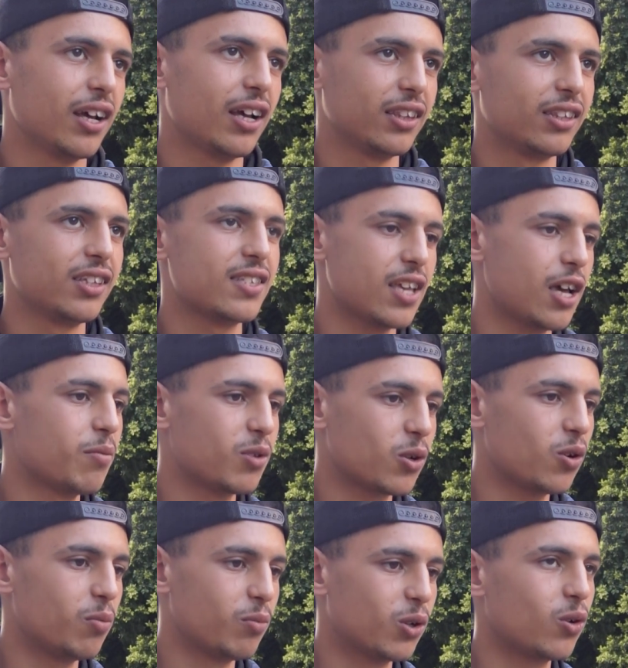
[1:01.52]
عندي صاحبي
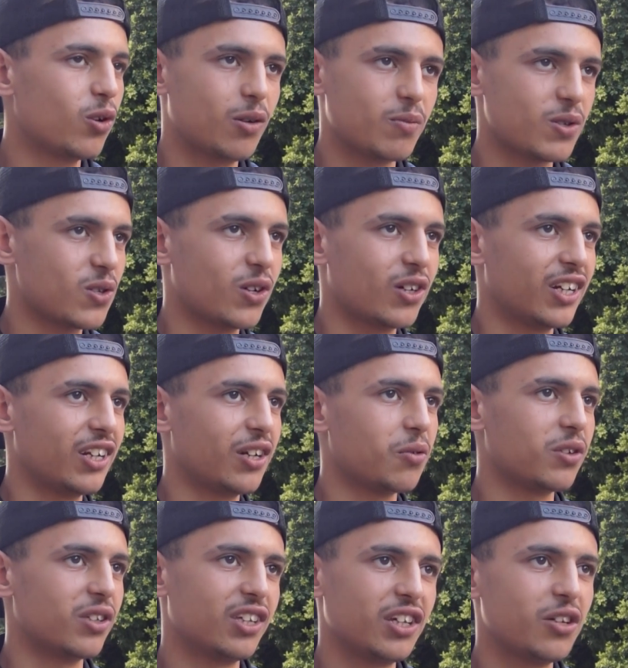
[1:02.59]
نروح بالروح من الصغر انا
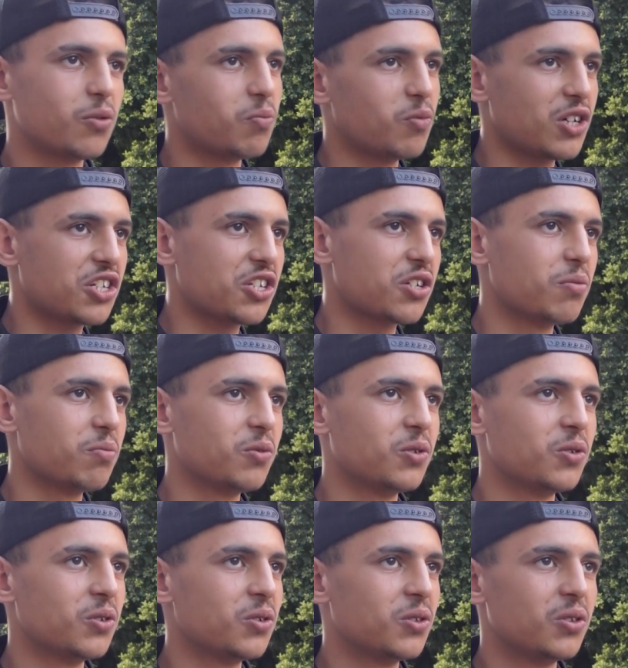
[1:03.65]
وياه وموشم
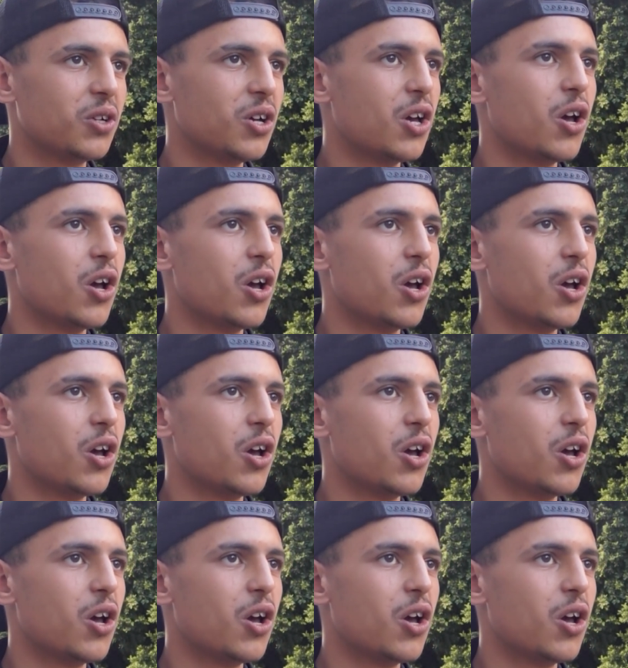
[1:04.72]
و...